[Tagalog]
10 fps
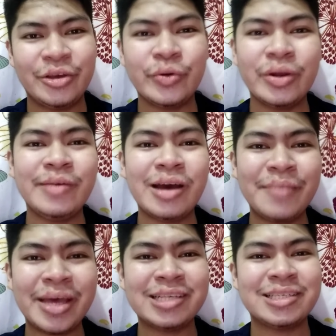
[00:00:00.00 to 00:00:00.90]
You will be
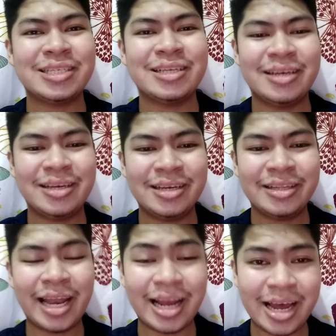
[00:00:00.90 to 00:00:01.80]
amazed
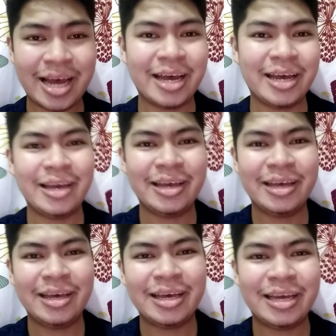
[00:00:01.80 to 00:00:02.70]
talaga
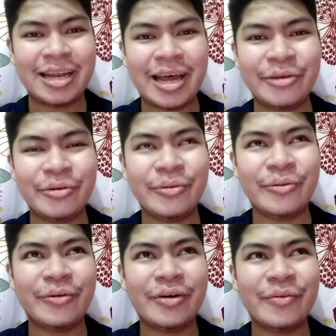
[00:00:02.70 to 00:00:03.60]
na yung